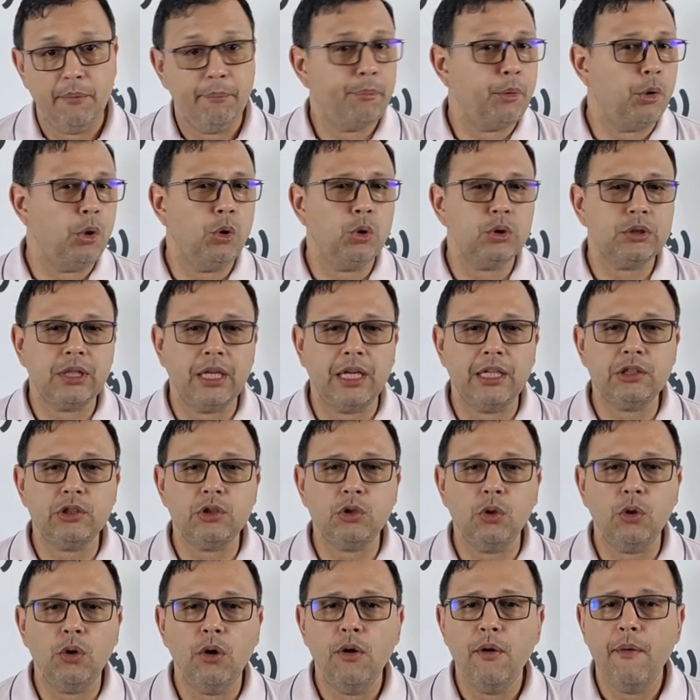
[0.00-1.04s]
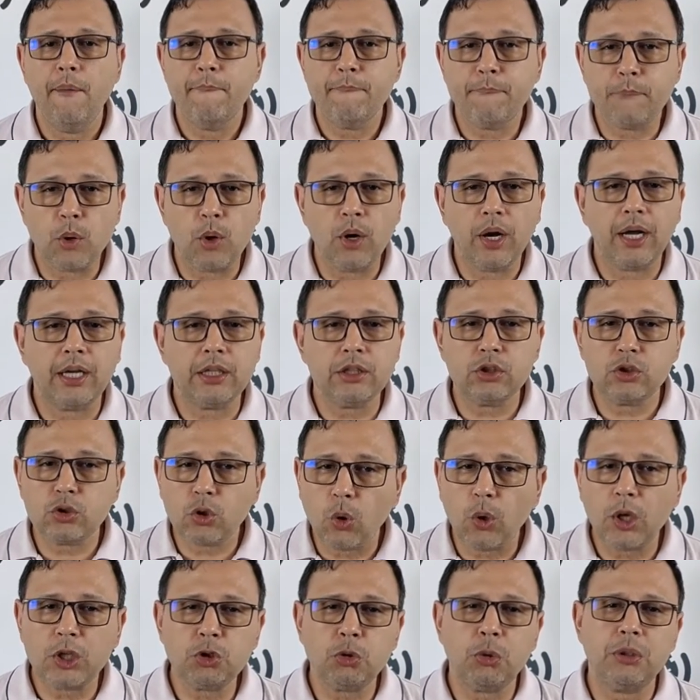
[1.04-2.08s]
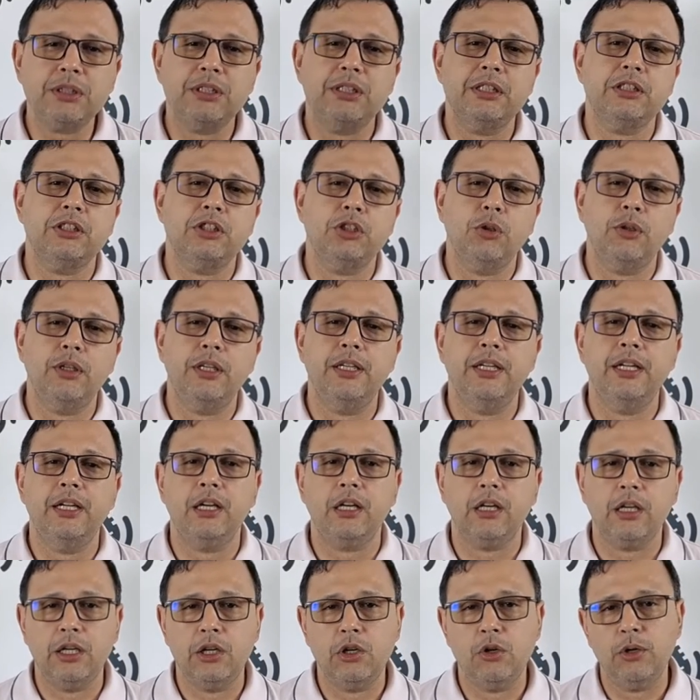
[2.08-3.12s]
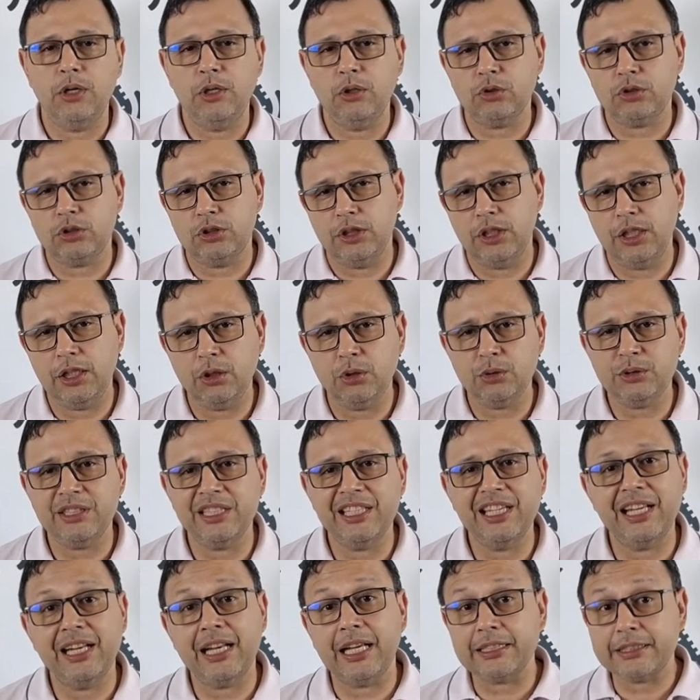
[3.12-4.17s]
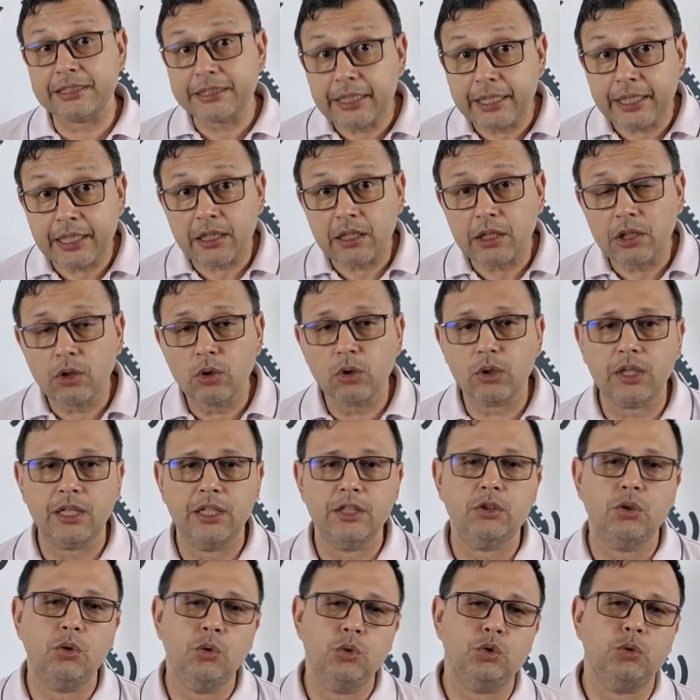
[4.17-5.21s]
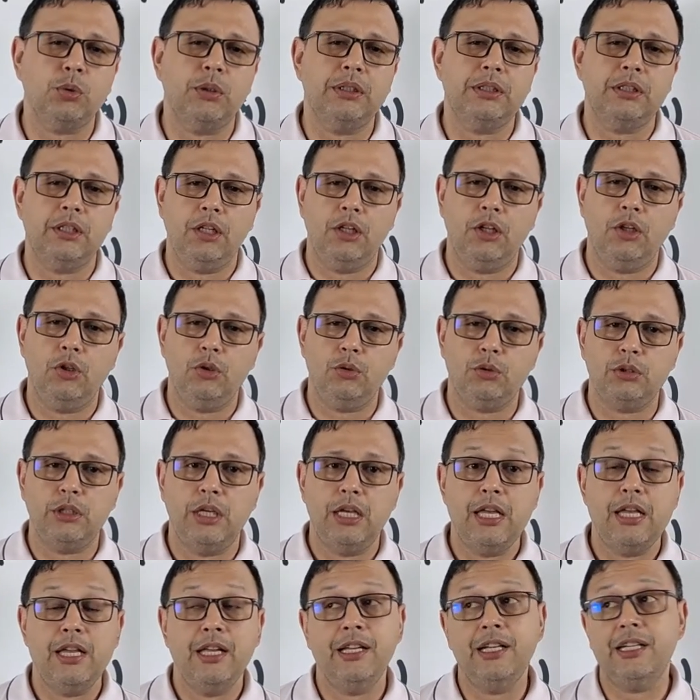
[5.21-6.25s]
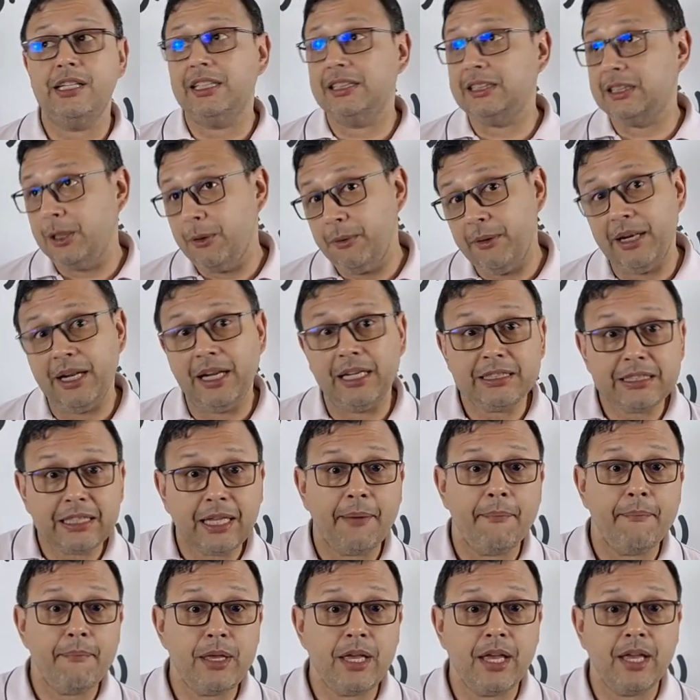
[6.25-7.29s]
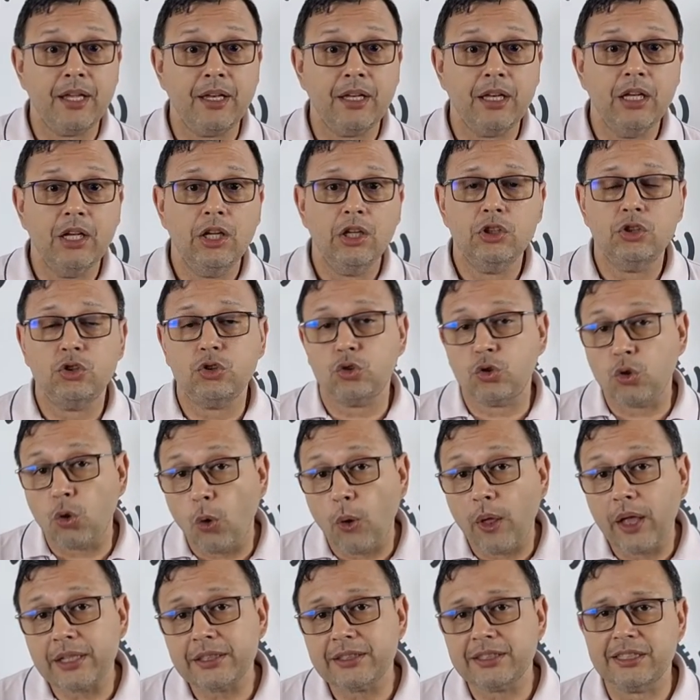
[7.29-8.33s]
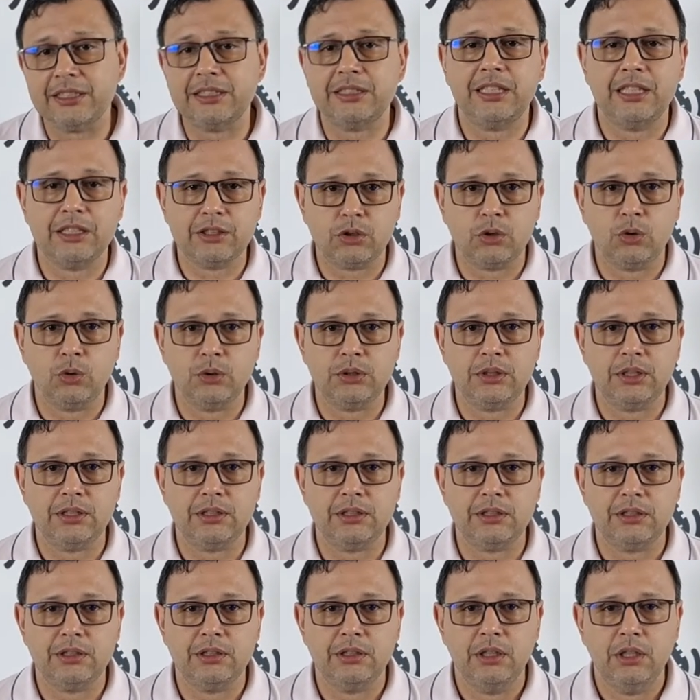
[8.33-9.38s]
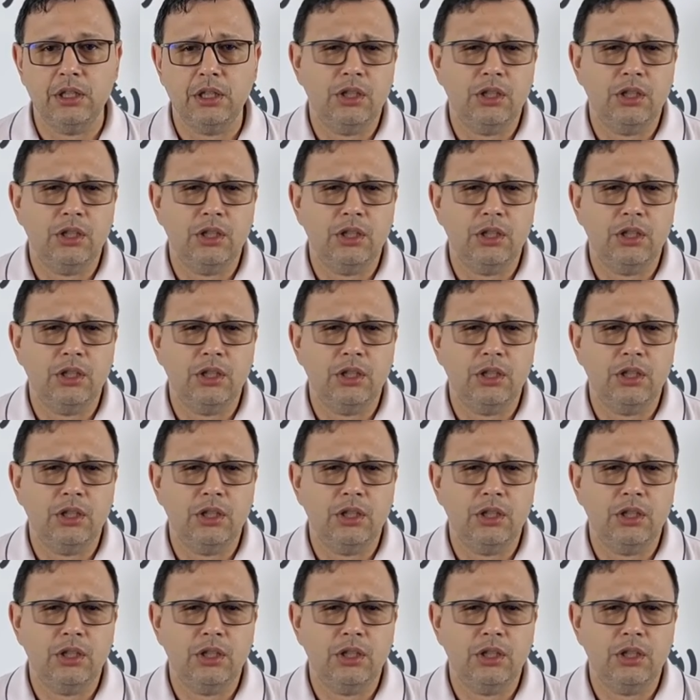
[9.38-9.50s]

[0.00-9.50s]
Por lo tanto, pongan toda su atención en el reino de los cielos y en hacer lo que es justo ante Dios, y recibirán también todas estas cosas.